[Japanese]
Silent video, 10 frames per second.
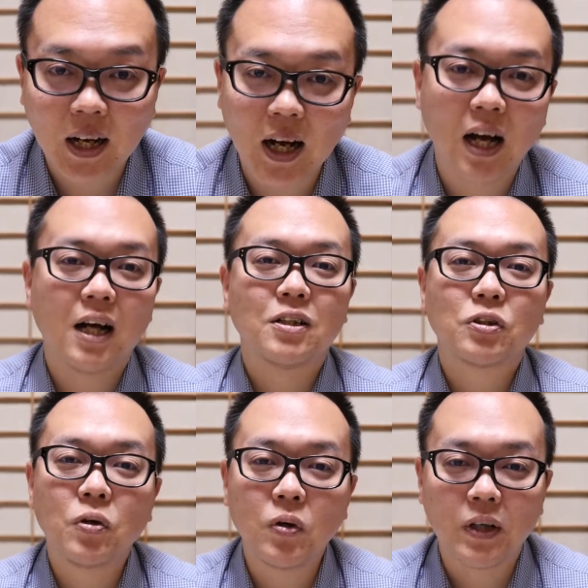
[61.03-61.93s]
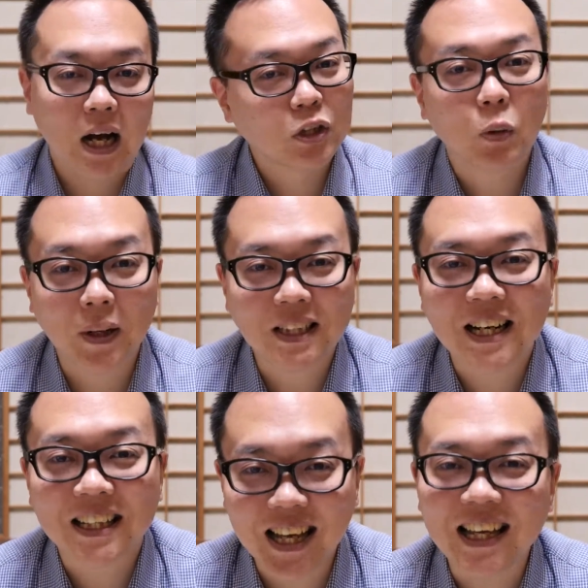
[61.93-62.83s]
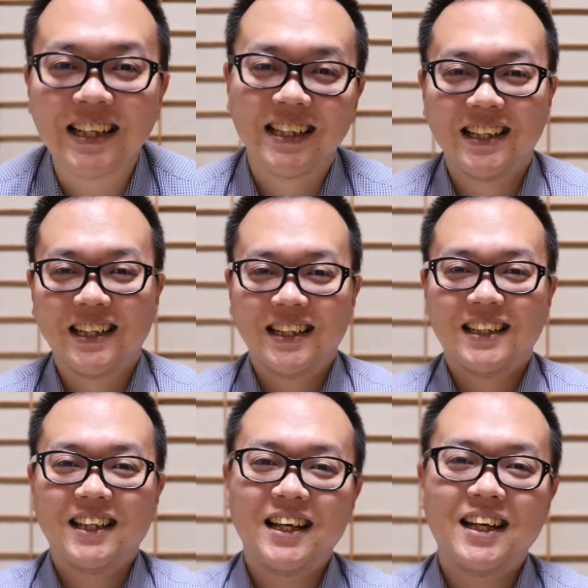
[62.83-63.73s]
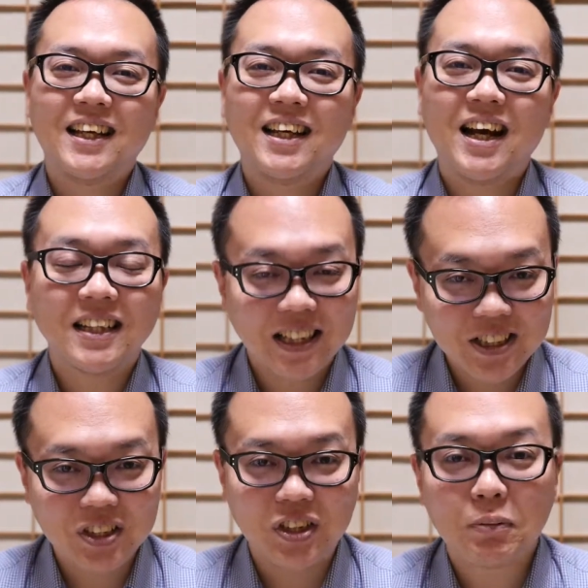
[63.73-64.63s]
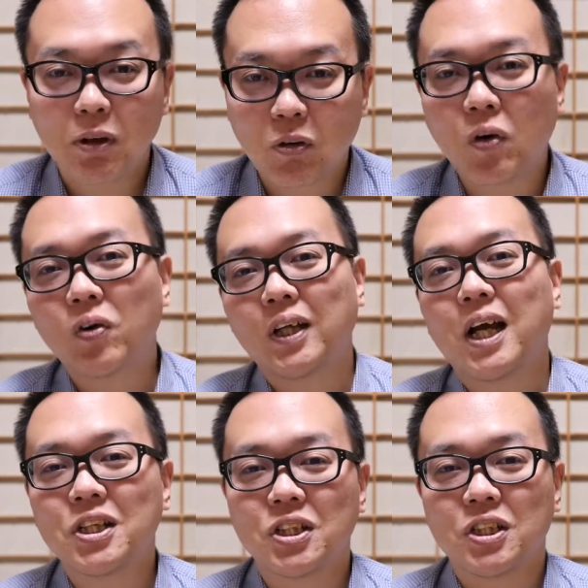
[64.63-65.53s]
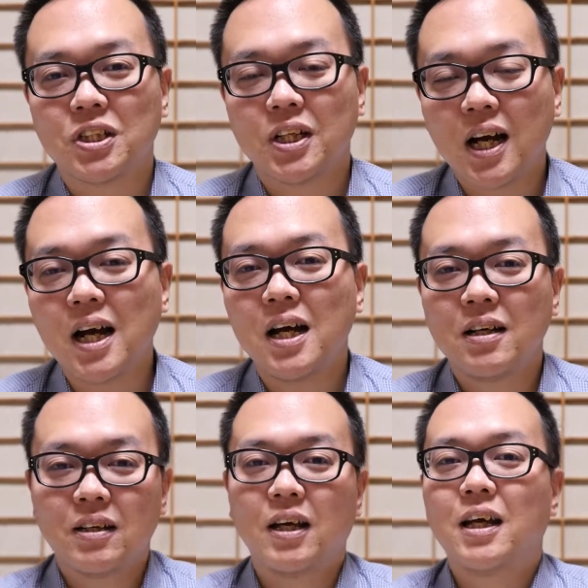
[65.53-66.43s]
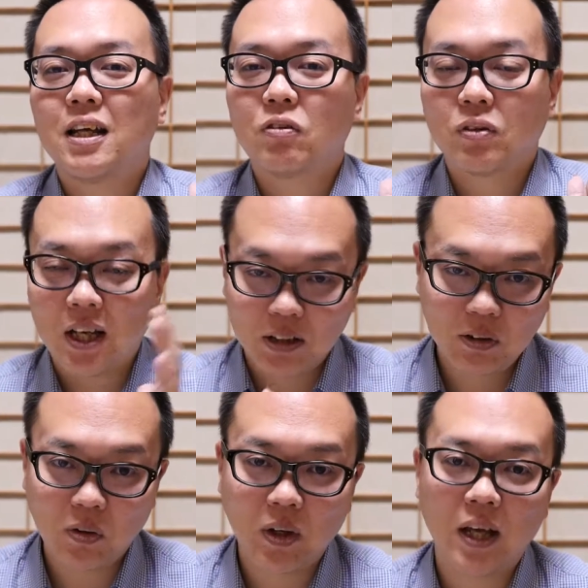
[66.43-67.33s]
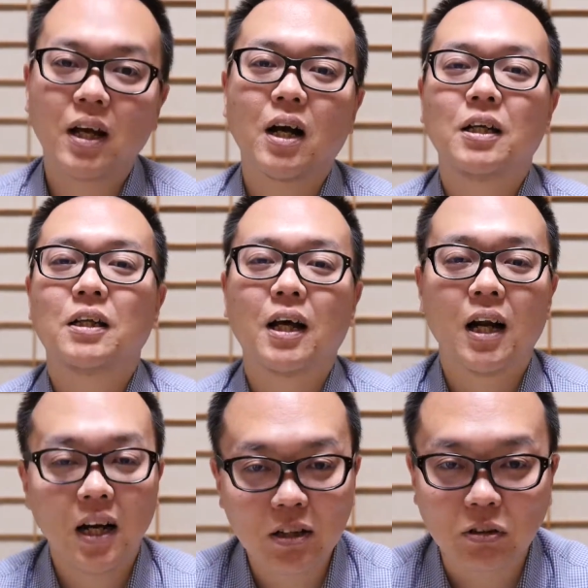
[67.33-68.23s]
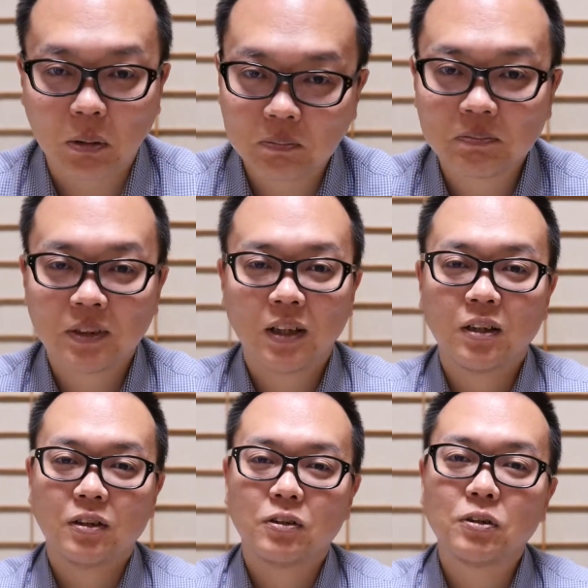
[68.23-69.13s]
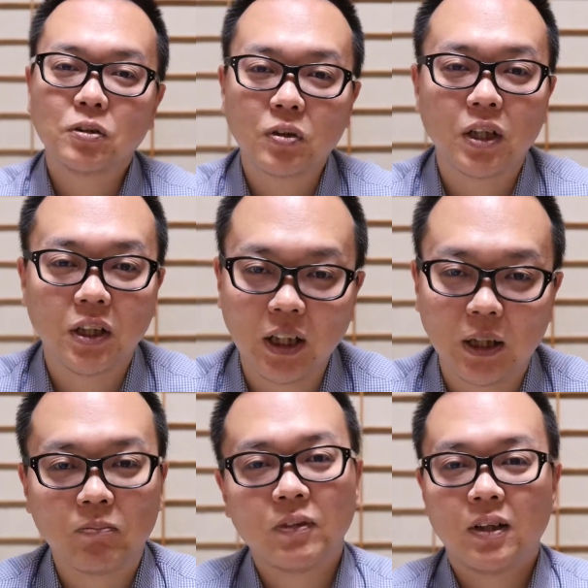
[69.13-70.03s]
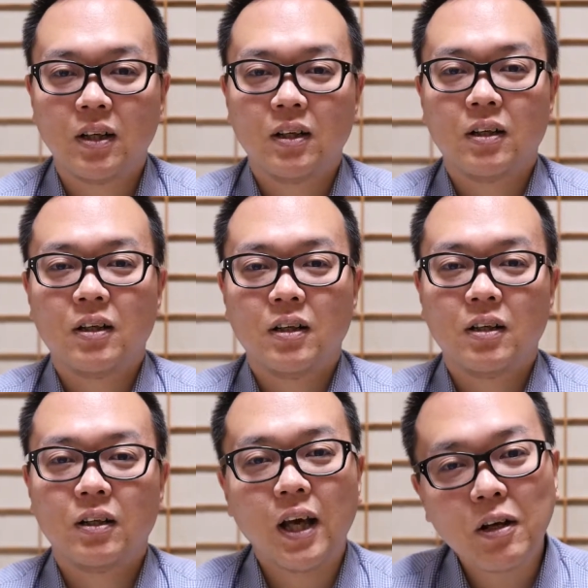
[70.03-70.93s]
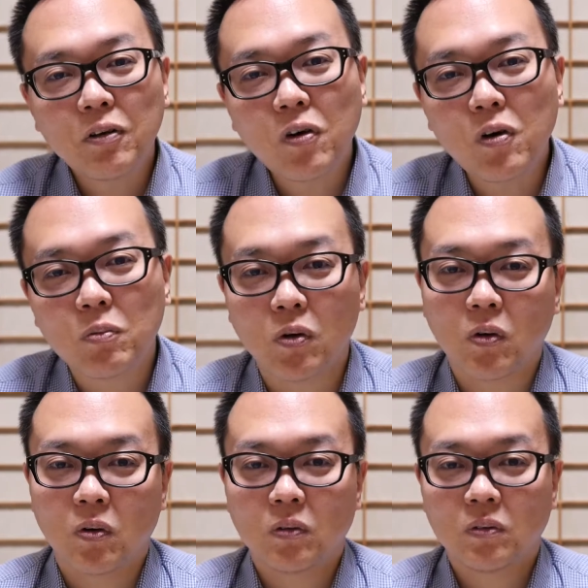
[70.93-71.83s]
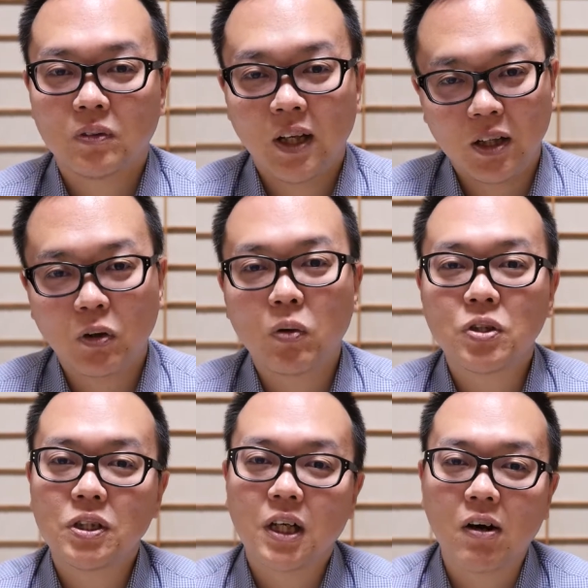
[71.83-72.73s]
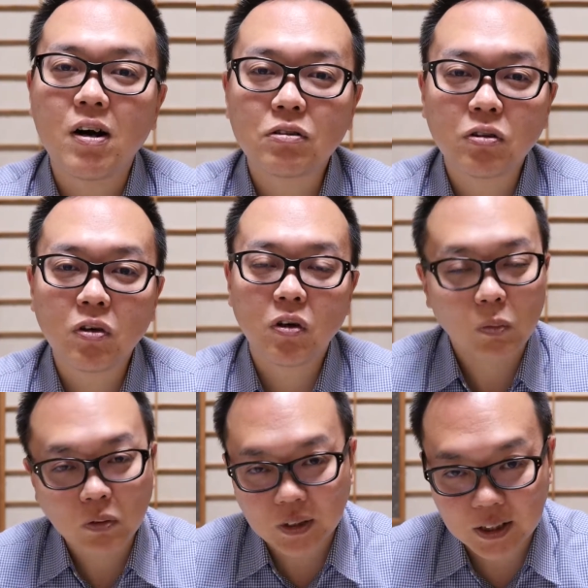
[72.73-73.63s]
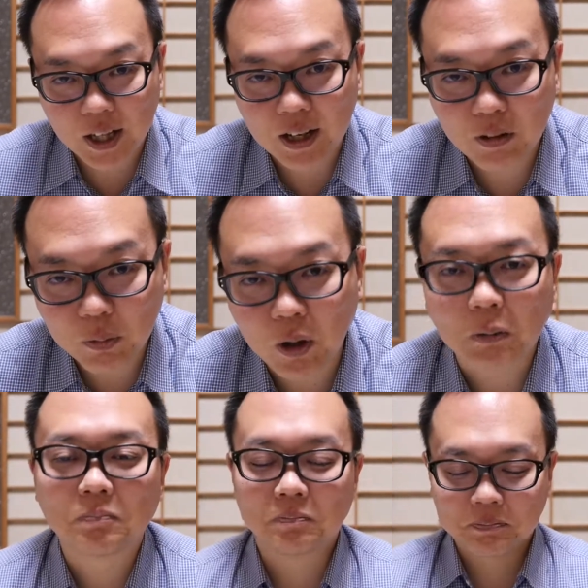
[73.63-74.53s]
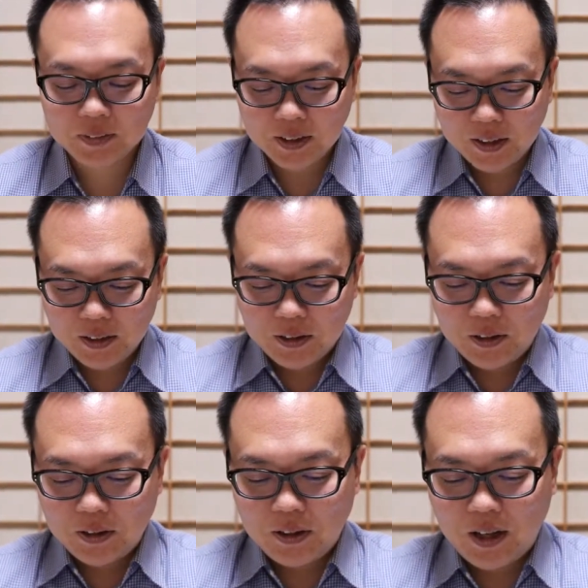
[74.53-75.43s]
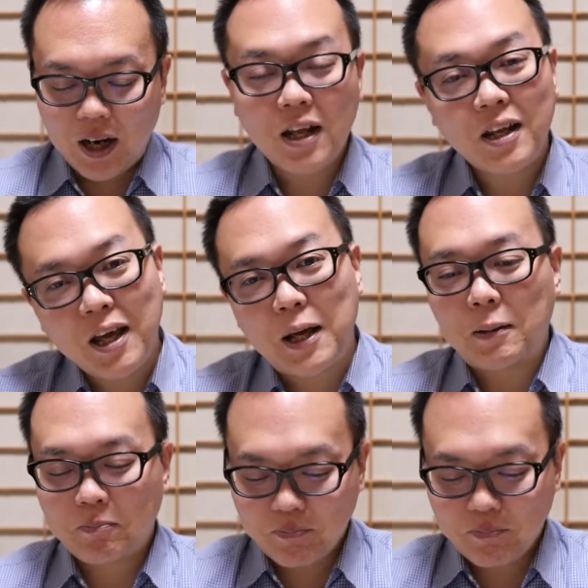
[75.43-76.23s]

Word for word: が上位遊ばされてで新しい今の皇太子が、えーと、天皇陛下になられるという時に元号もね同時に変わると思うんですけれどもあれね